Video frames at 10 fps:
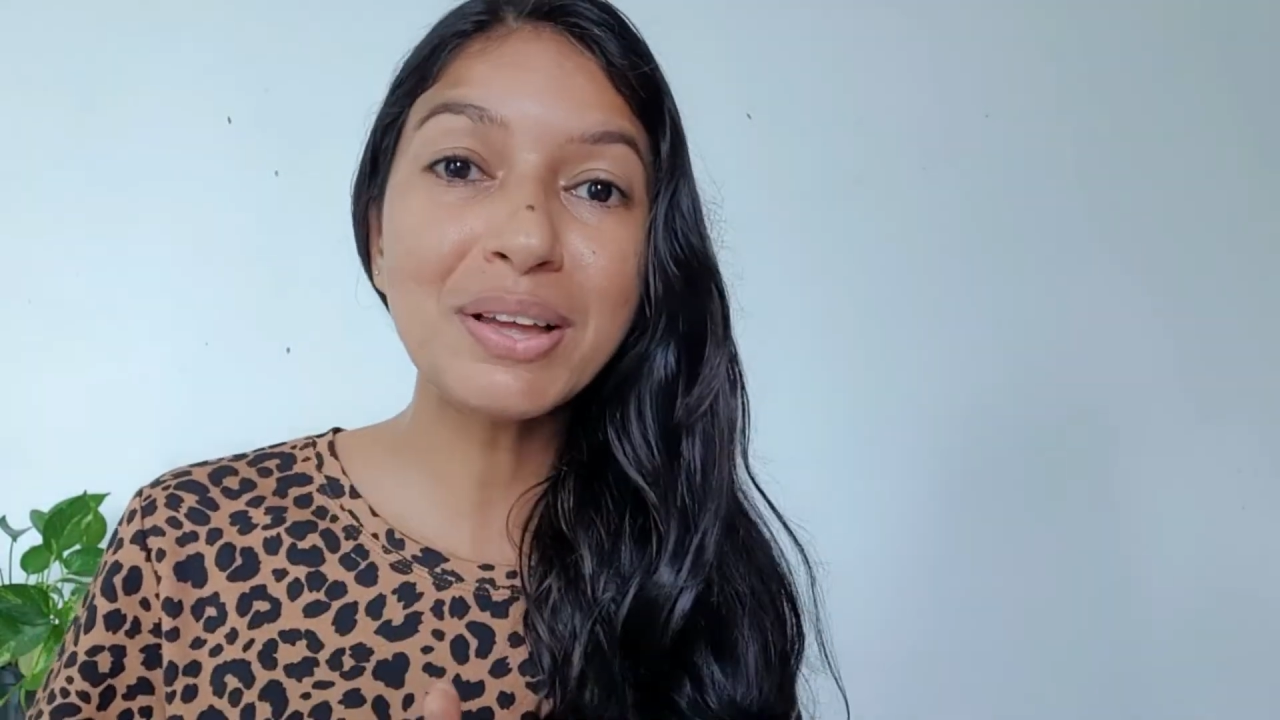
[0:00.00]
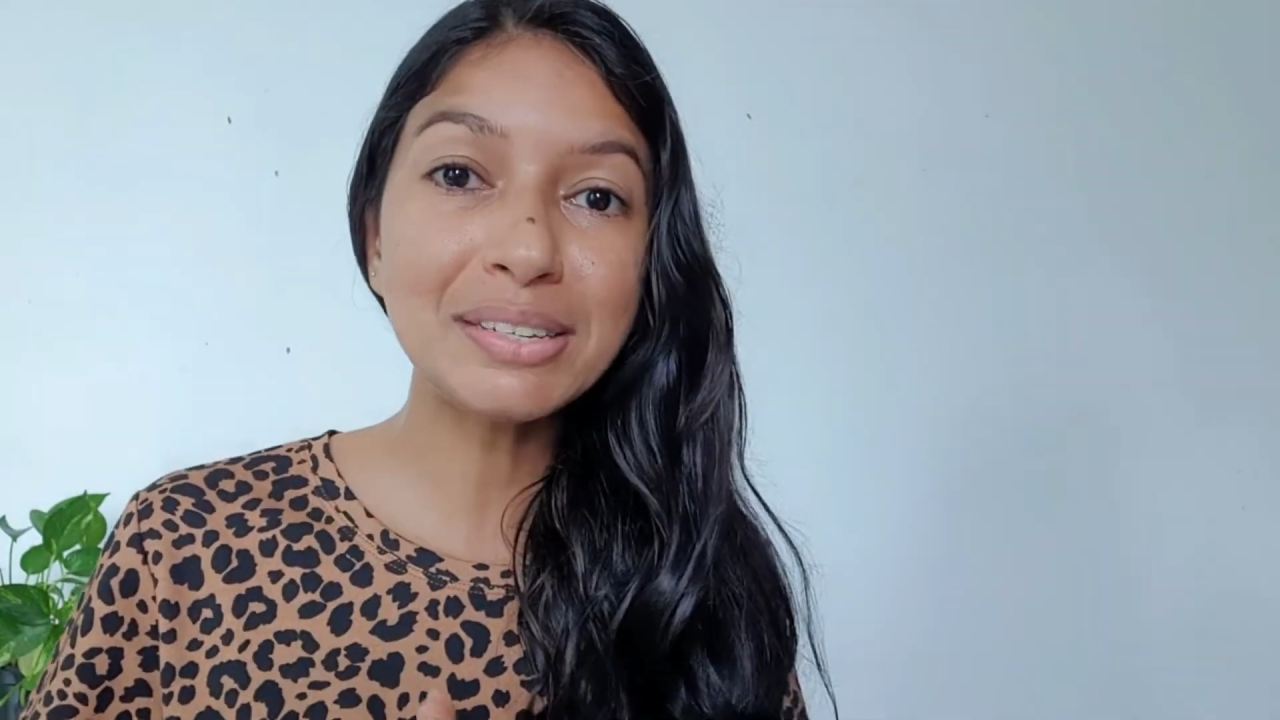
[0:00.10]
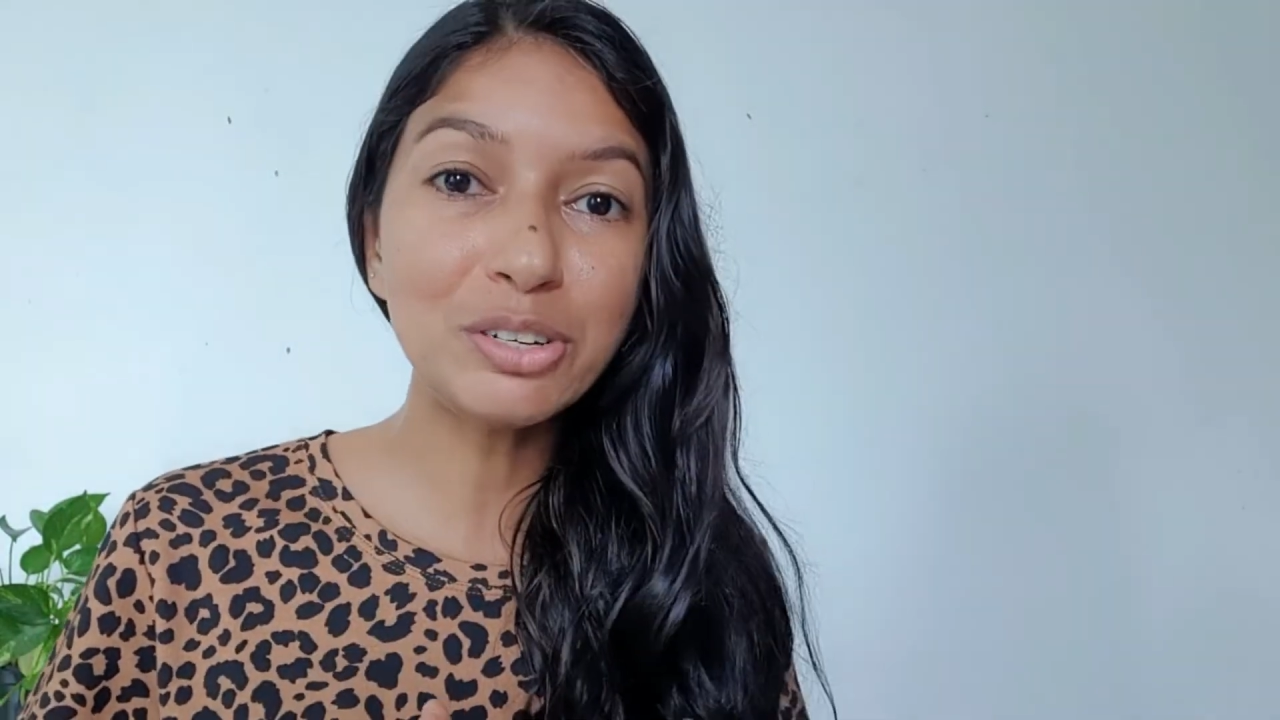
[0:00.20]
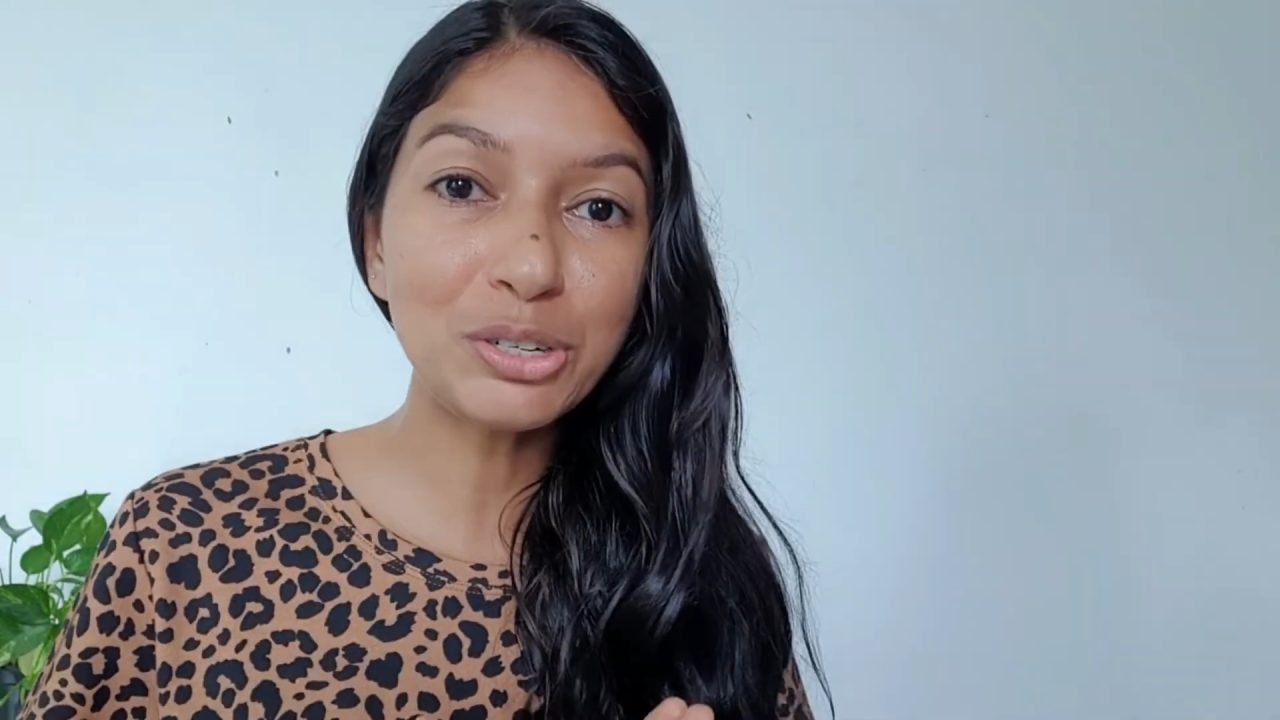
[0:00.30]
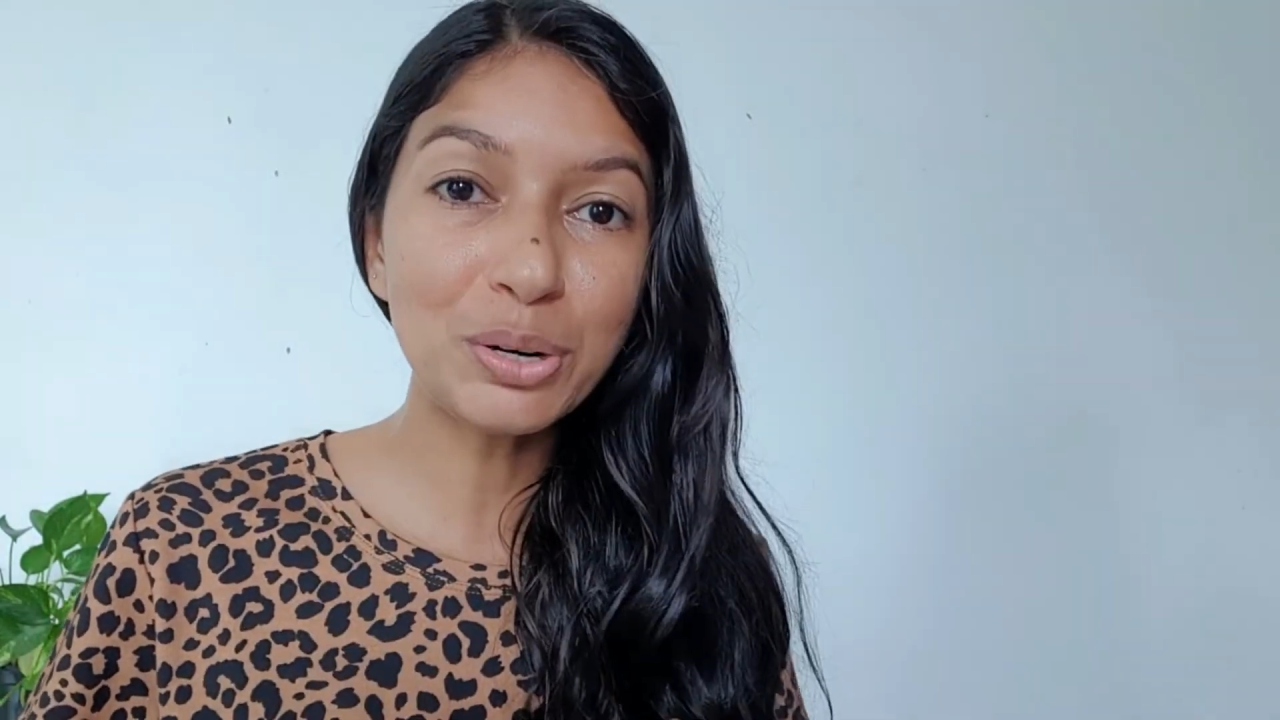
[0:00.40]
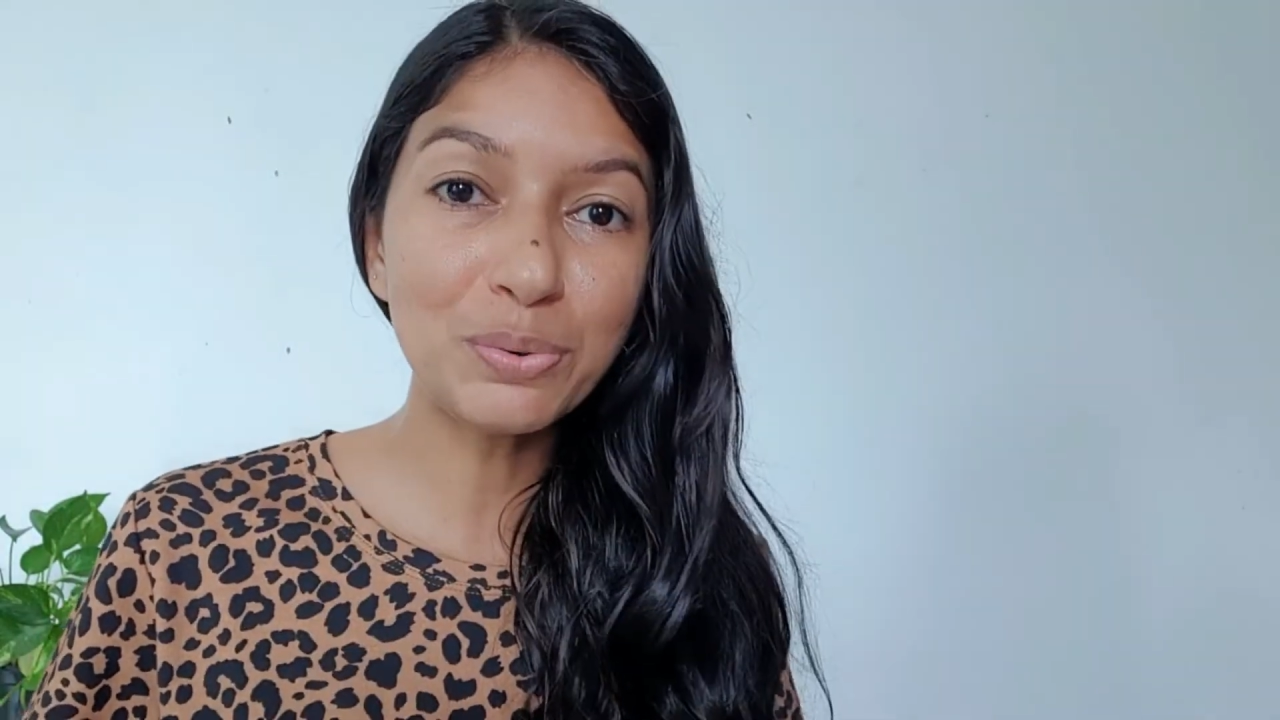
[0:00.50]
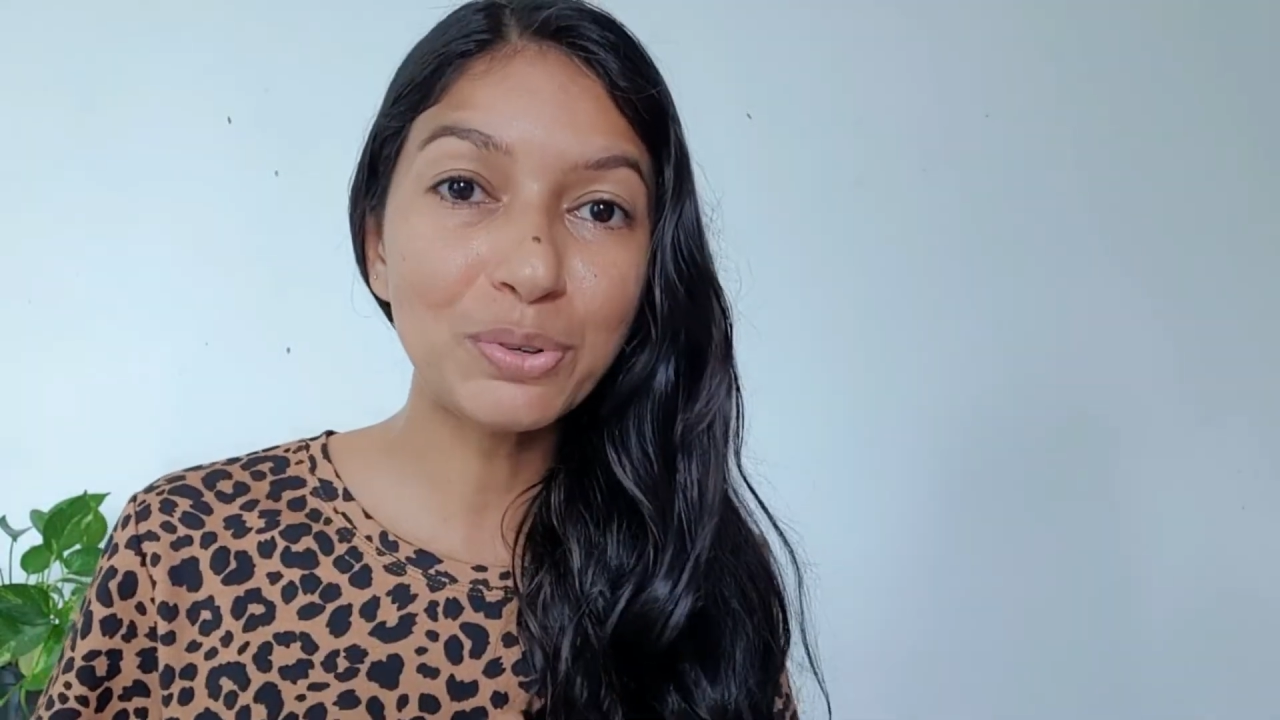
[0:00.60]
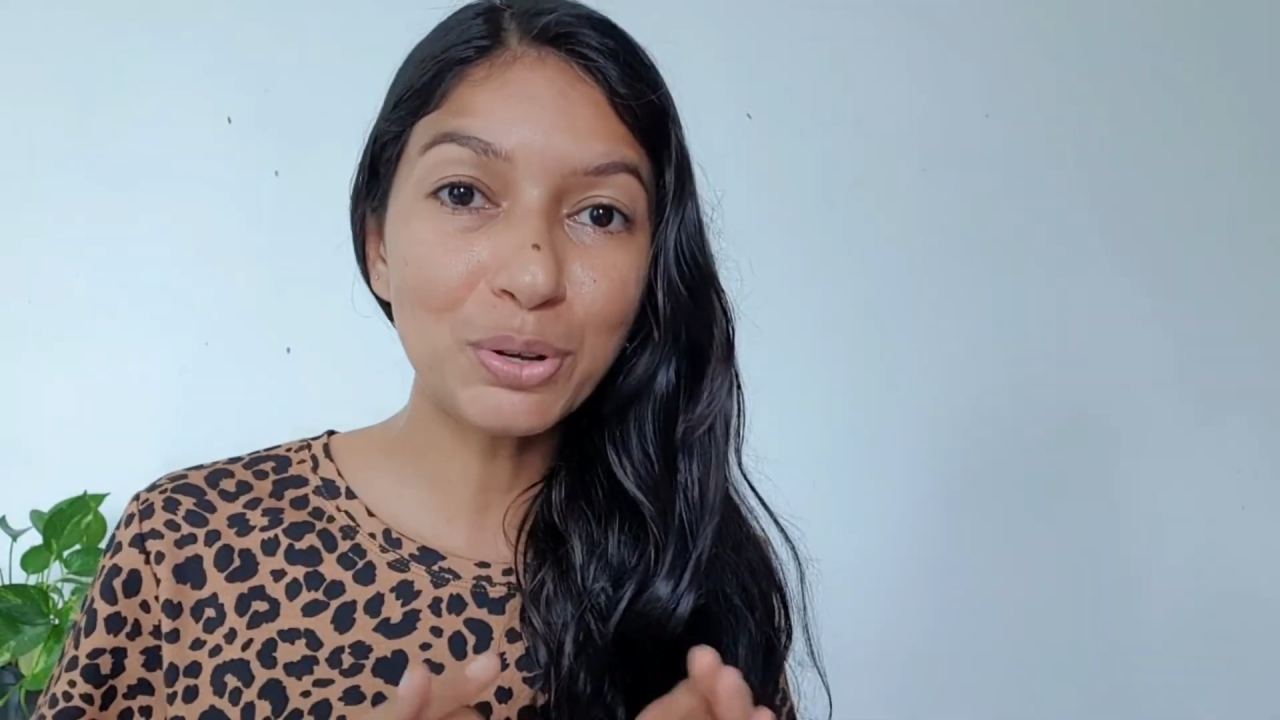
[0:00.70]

assistiram os